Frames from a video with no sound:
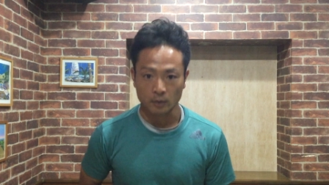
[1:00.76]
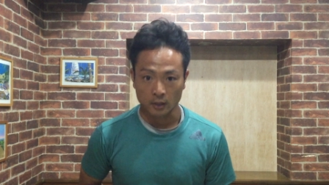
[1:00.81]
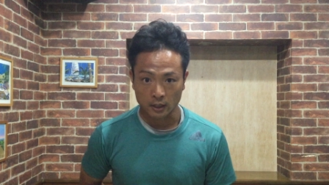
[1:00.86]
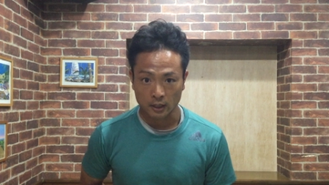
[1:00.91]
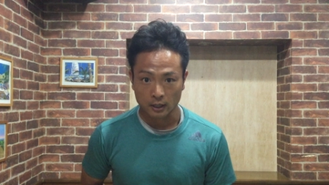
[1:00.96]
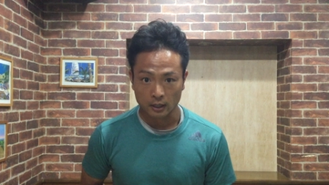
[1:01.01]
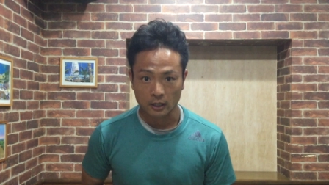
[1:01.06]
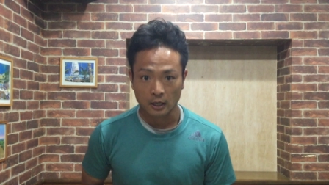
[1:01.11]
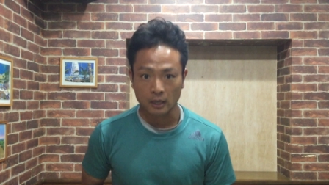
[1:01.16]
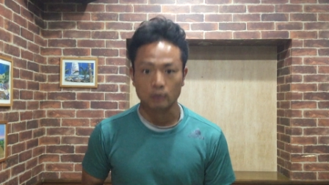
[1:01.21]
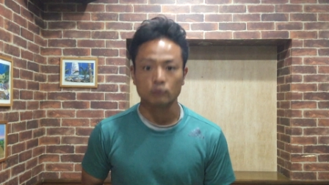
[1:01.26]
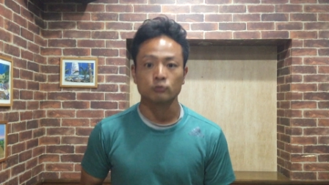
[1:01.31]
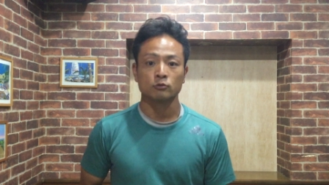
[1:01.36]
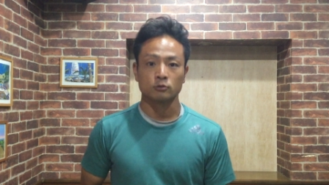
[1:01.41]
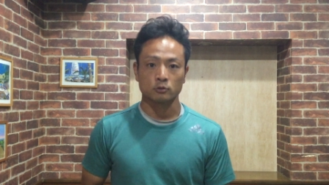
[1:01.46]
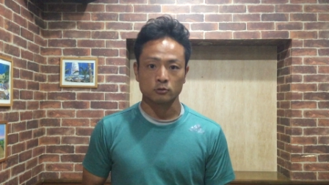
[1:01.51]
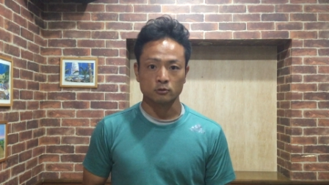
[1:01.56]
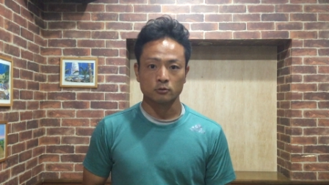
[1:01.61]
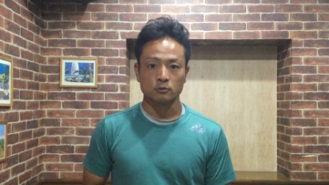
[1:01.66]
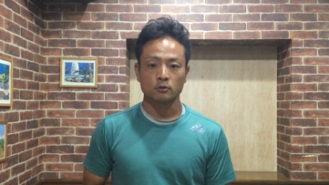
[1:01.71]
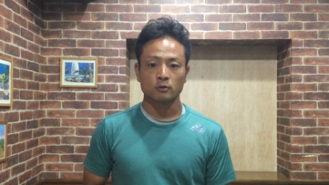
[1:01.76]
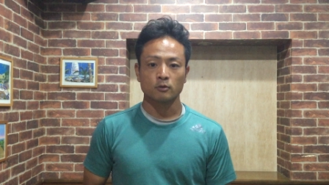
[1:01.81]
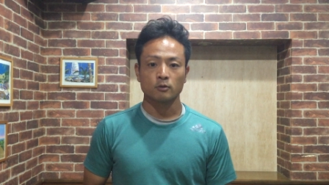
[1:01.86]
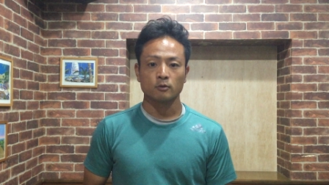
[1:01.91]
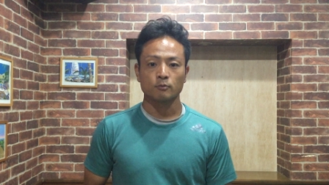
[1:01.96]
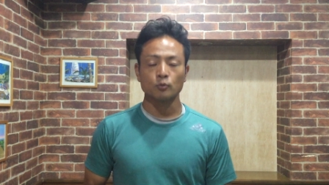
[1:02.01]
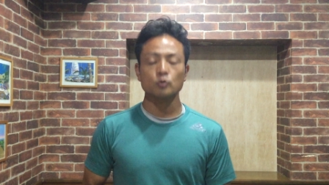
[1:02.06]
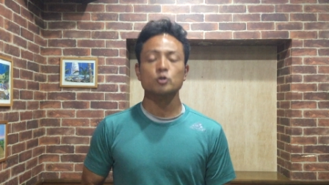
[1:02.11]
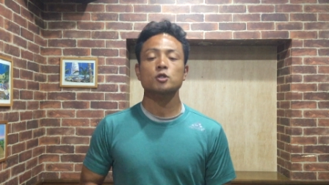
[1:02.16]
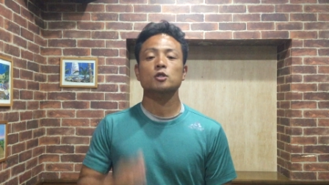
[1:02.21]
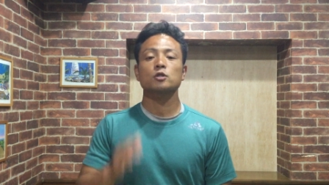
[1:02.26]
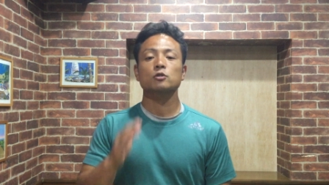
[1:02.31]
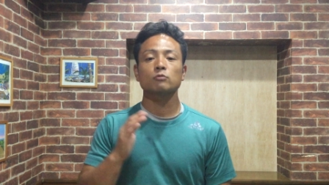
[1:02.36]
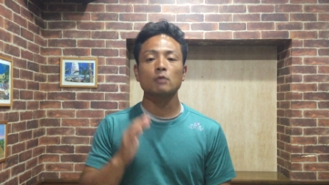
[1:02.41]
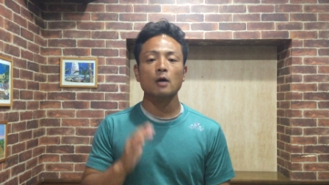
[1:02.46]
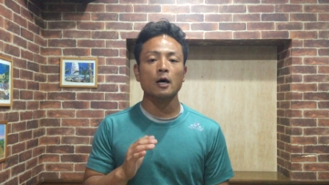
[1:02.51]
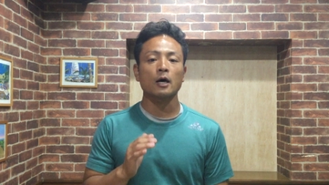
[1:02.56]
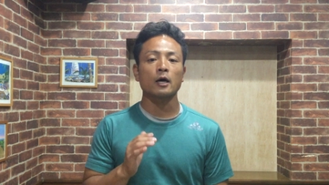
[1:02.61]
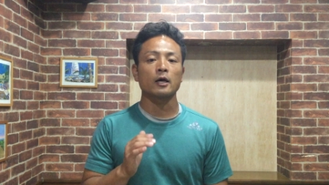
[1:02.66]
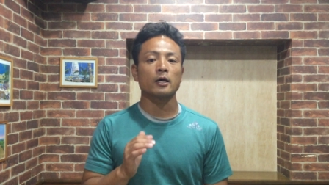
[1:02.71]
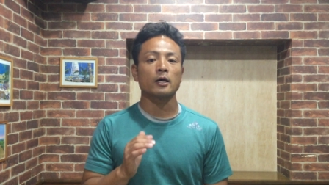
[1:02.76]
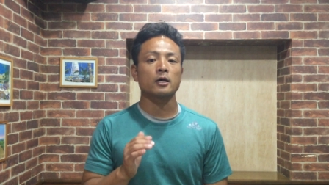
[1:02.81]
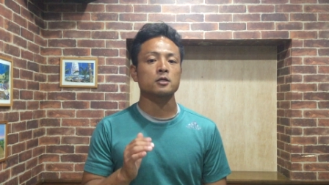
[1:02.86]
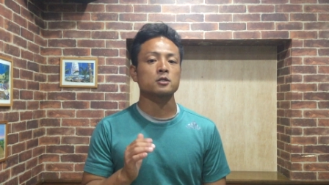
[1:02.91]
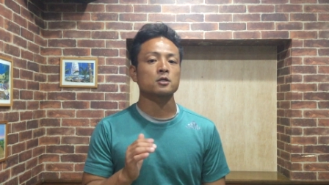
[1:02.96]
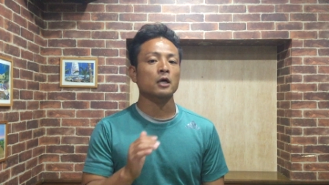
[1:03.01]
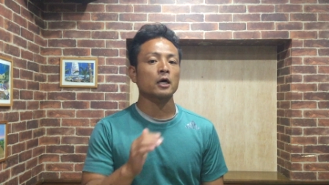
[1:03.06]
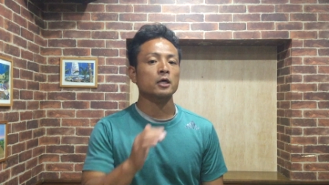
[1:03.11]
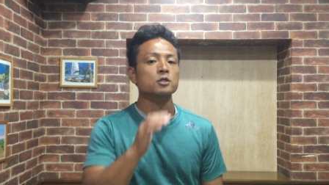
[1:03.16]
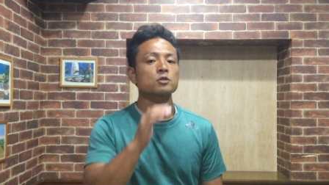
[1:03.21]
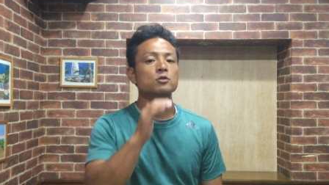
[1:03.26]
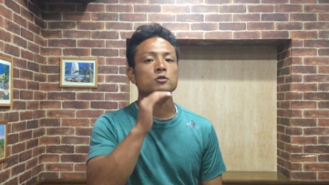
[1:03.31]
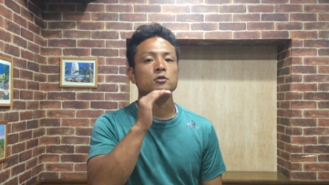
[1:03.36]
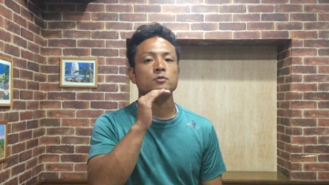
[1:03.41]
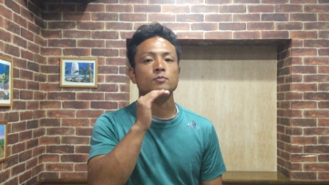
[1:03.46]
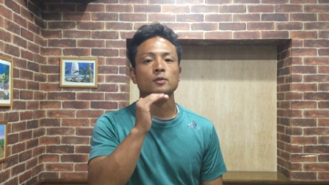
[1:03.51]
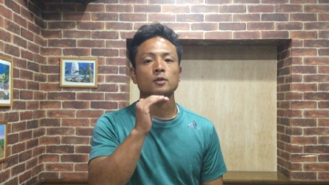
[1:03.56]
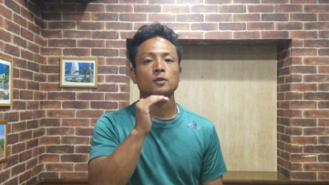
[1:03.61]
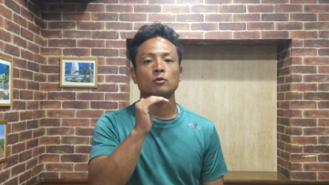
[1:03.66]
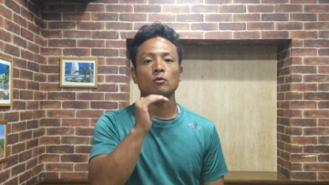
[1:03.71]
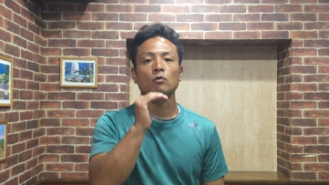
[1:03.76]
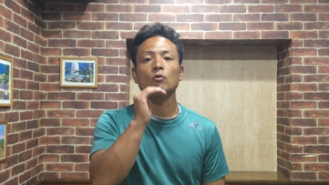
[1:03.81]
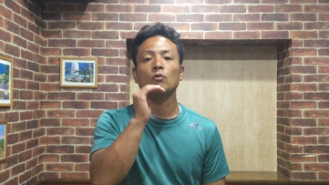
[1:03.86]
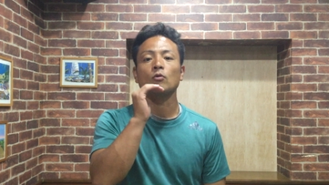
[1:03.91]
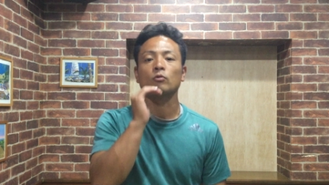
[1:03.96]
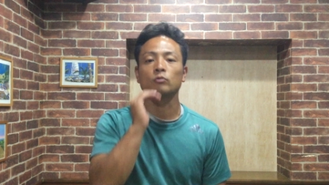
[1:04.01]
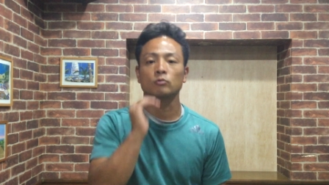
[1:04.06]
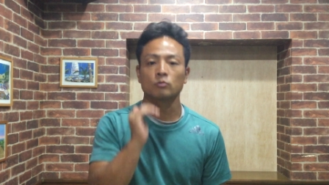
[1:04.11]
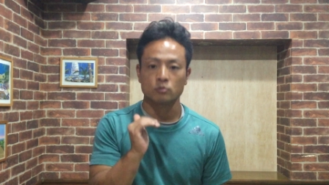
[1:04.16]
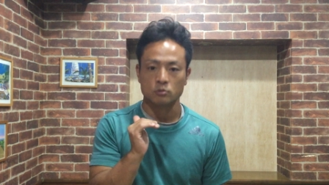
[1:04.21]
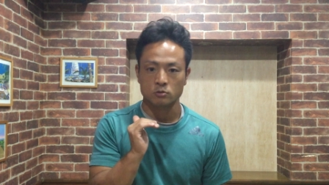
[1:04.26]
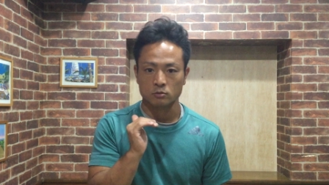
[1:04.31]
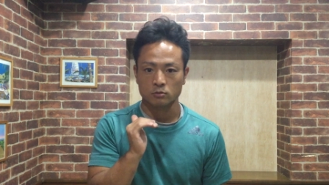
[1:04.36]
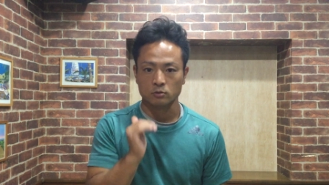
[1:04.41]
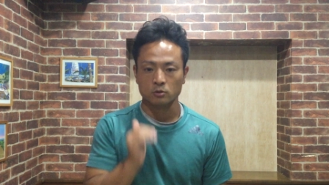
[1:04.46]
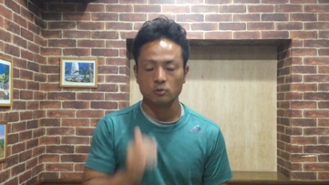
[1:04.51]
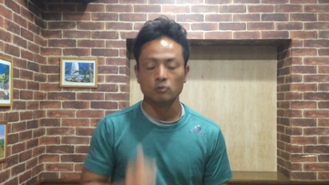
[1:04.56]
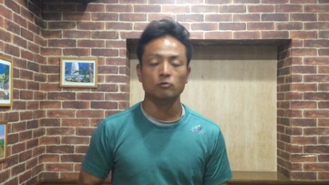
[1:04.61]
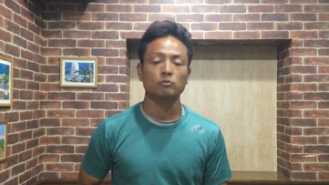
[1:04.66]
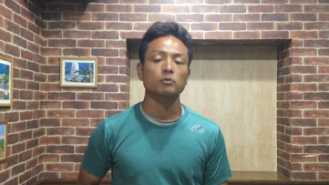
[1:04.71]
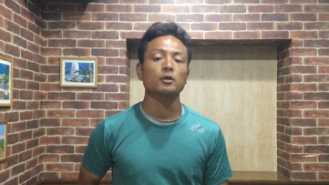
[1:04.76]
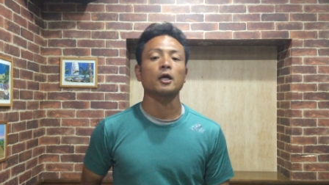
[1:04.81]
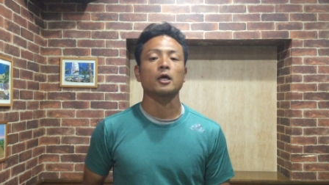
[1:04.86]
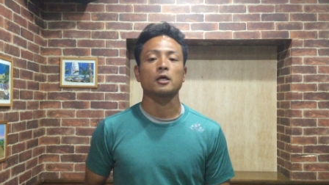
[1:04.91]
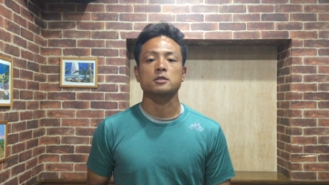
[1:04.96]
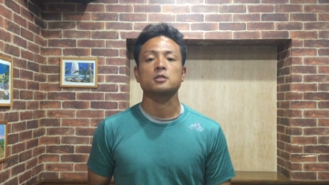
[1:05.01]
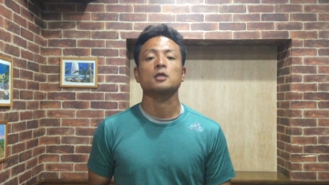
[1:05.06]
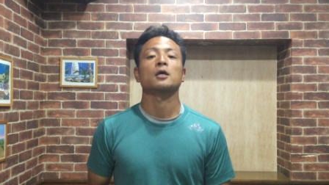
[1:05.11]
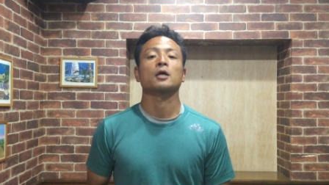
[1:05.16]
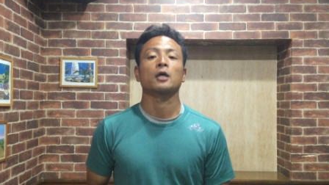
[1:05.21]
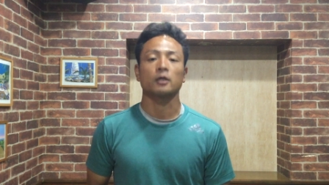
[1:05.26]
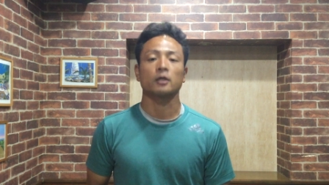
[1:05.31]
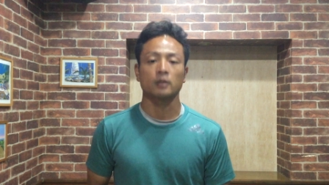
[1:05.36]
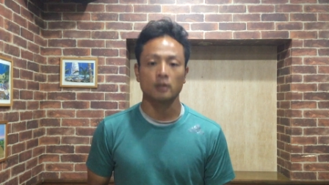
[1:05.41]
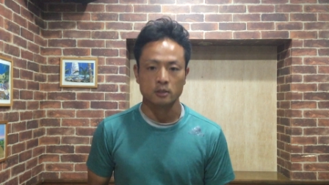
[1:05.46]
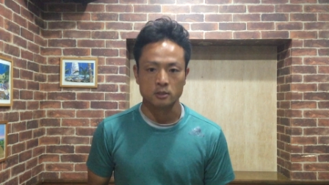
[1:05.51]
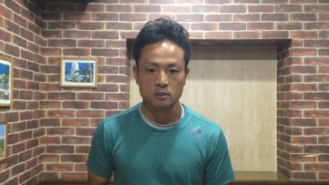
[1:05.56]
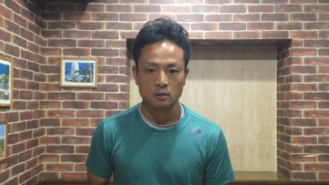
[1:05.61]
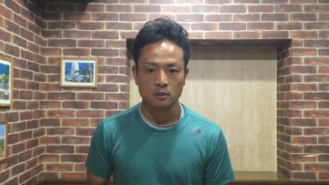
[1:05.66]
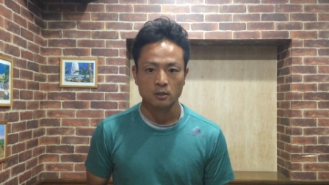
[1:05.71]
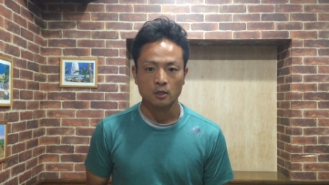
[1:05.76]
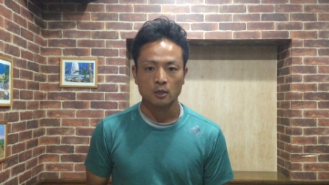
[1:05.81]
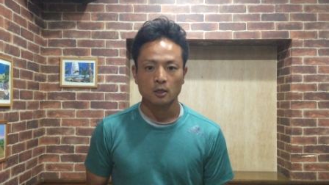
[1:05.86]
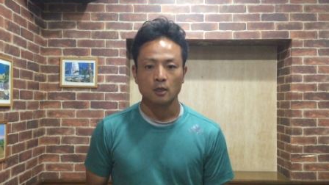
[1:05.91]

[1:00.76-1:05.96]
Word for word: うまで歩くもしくは、えー、走るスピードを落とすということが正解です、